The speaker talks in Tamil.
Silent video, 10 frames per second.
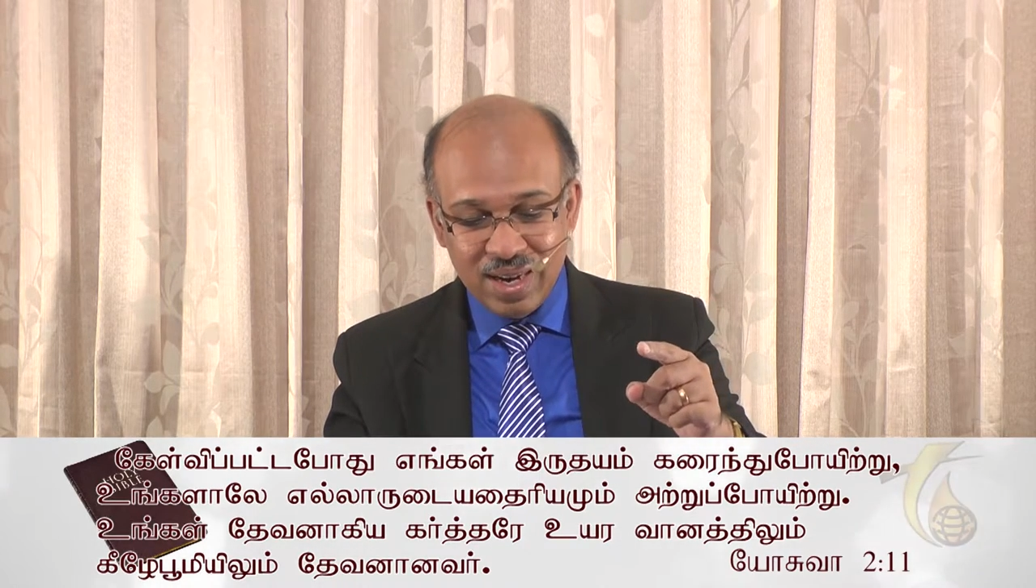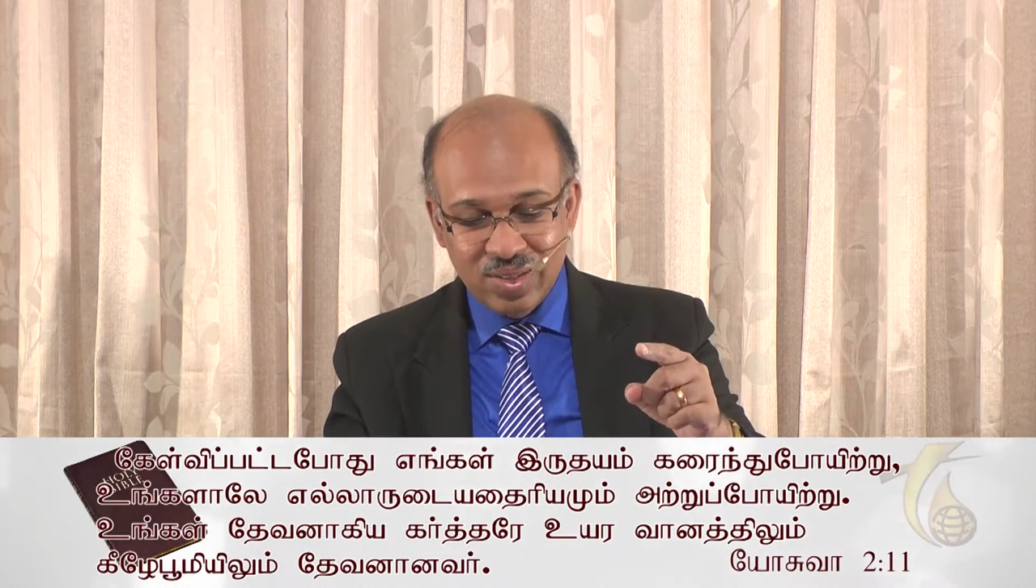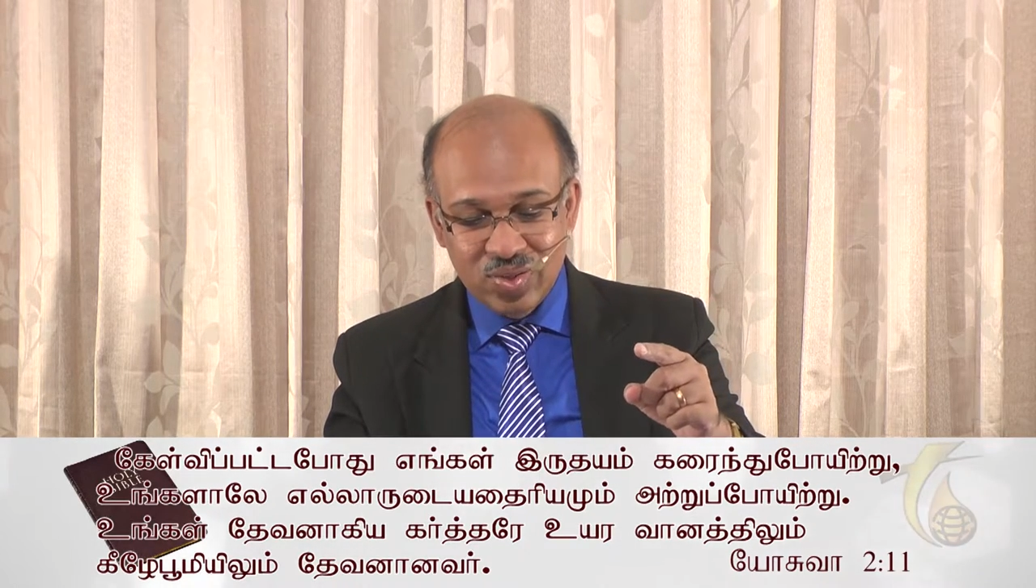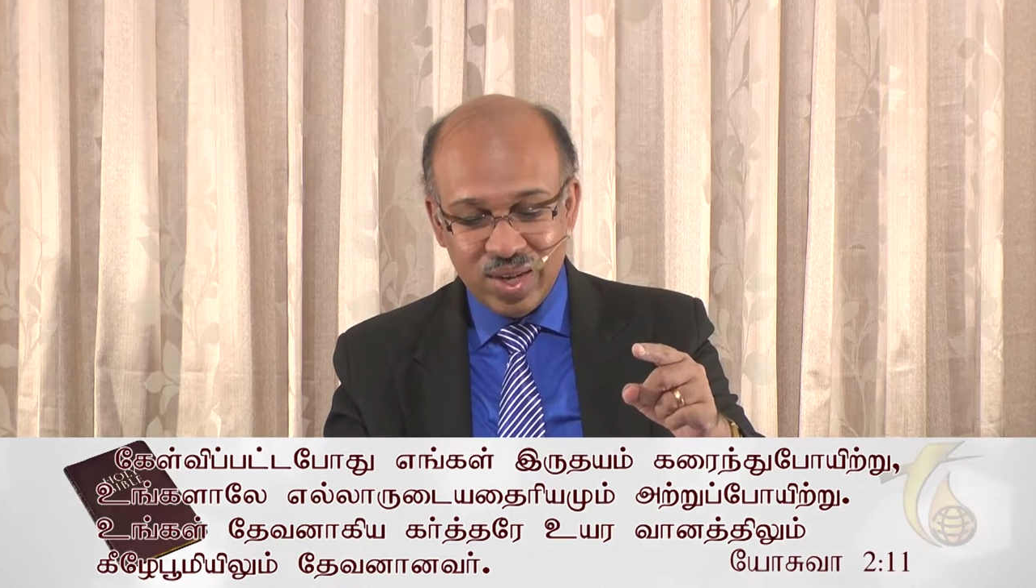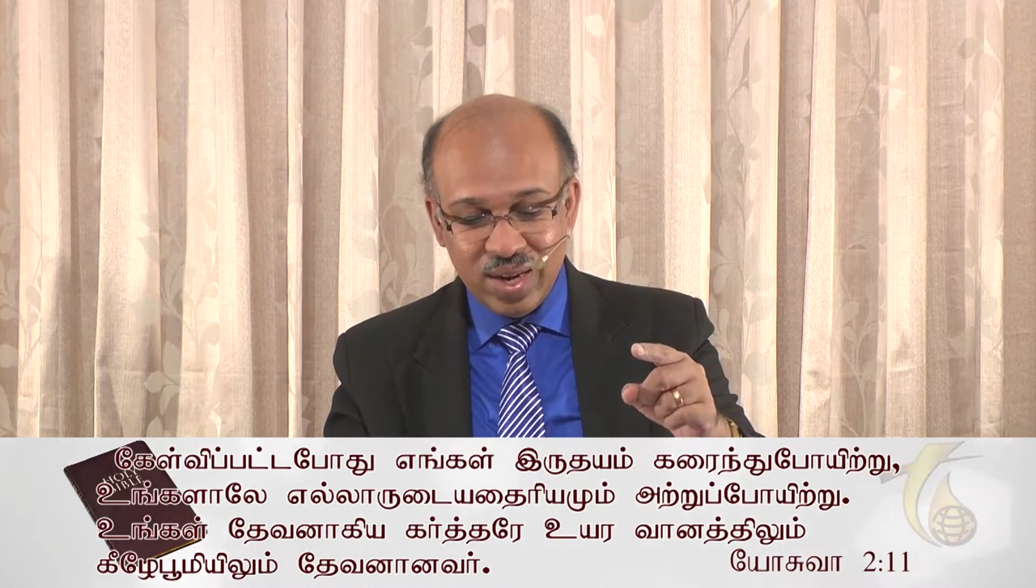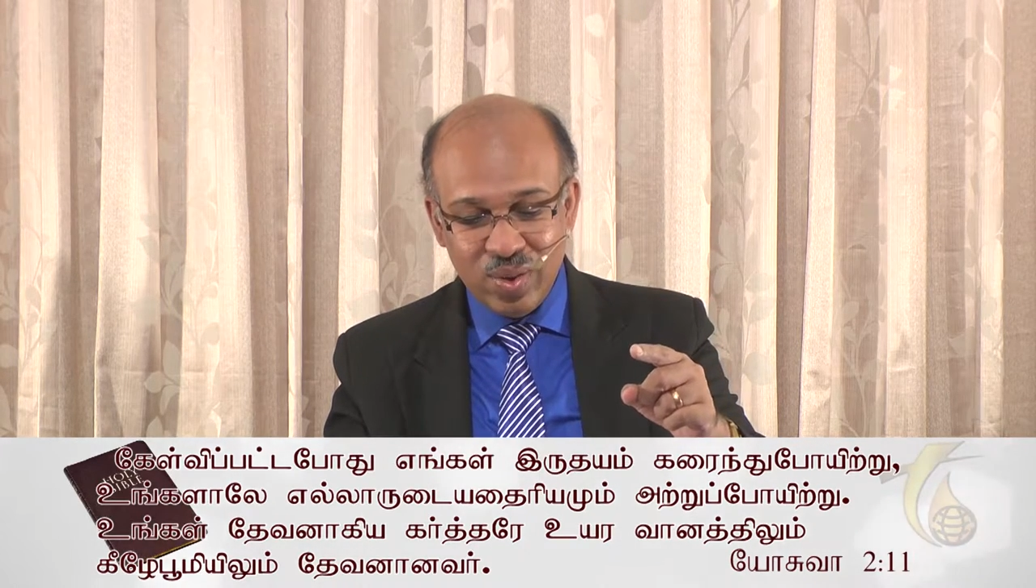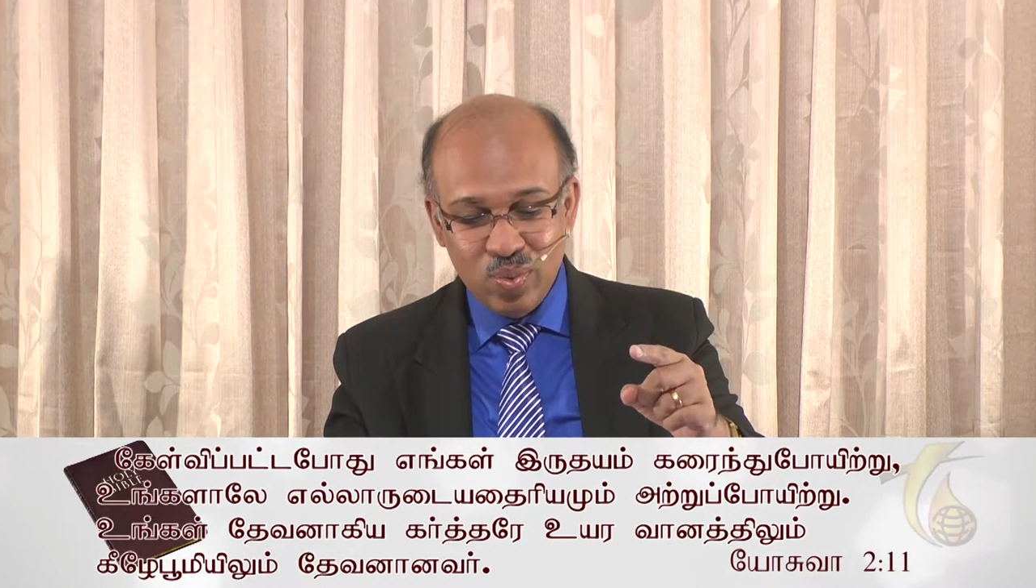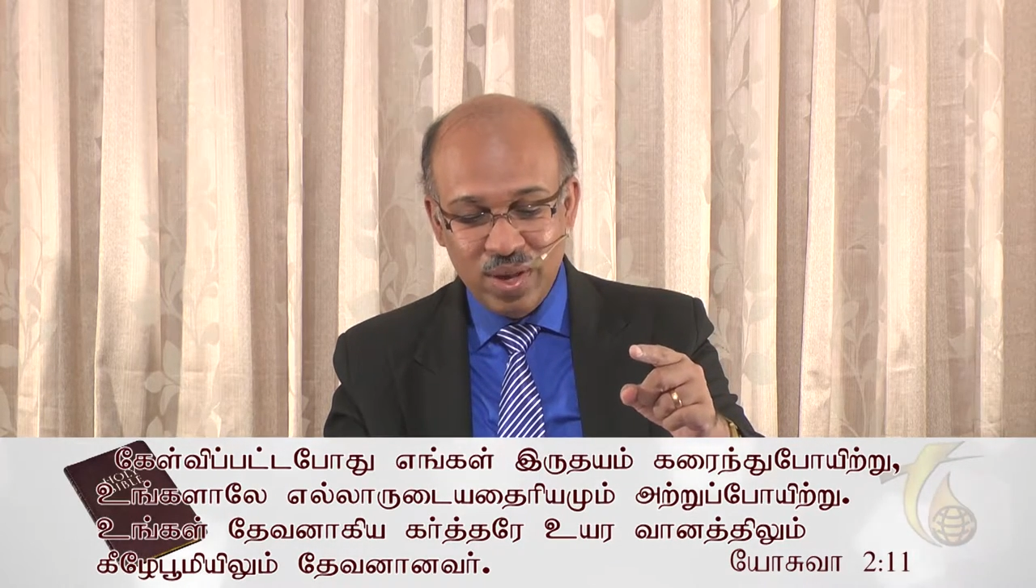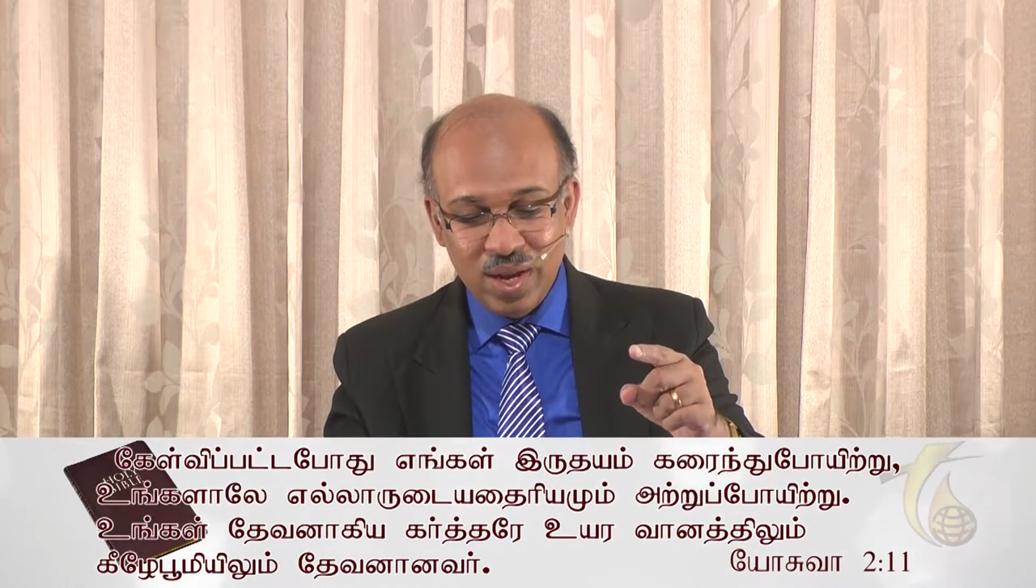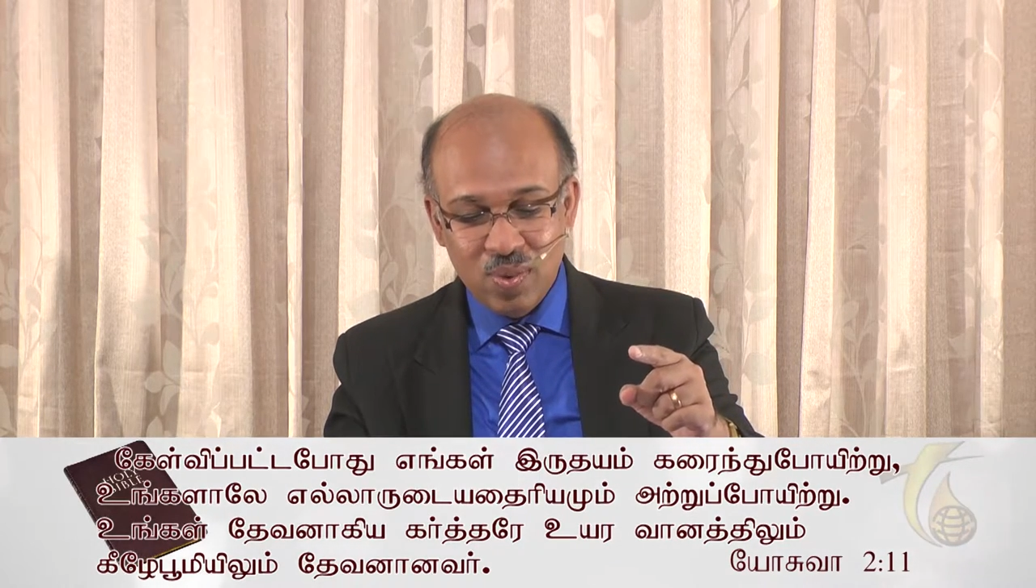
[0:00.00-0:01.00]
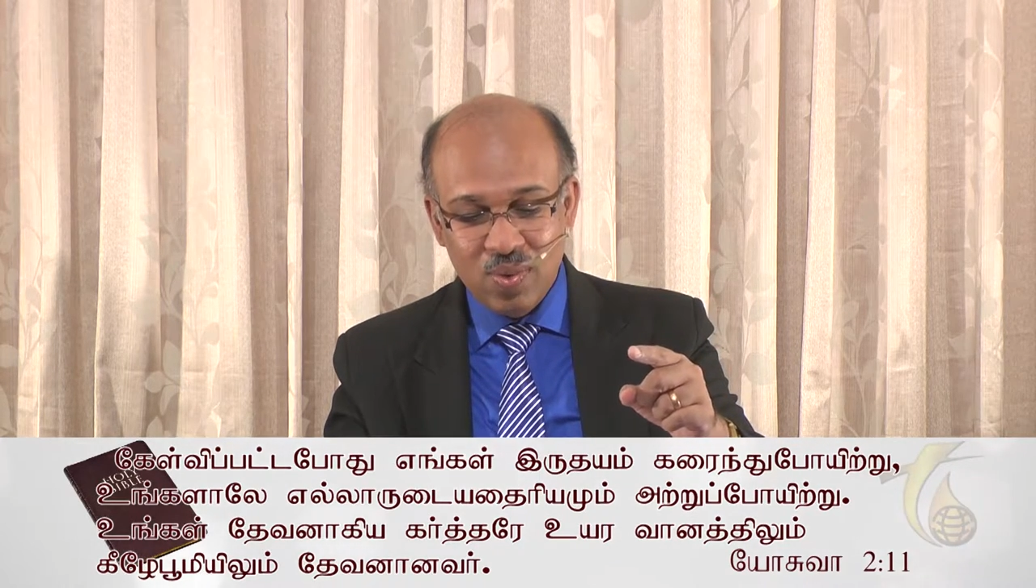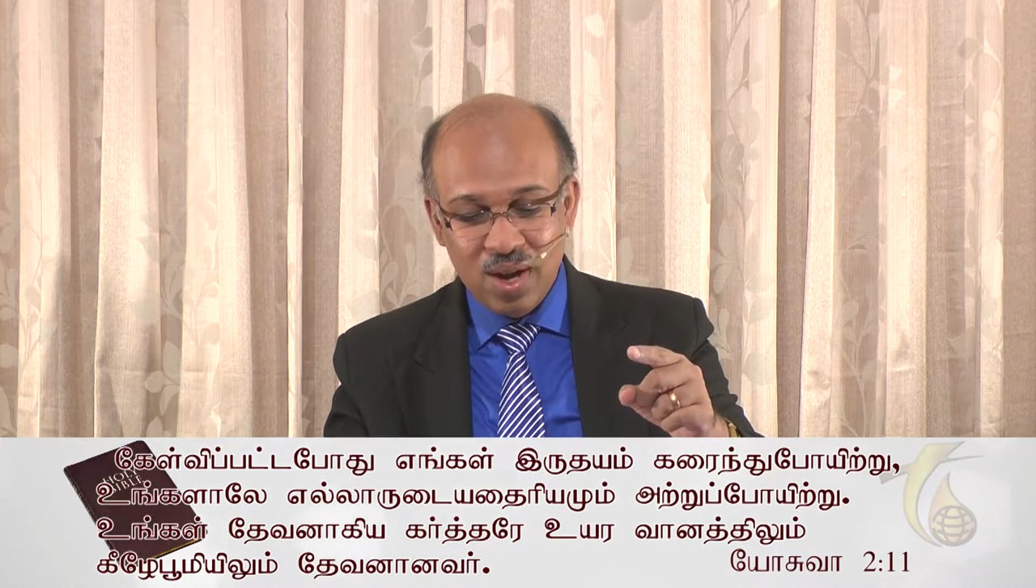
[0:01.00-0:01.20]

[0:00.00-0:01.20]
கர்த்தரே உயர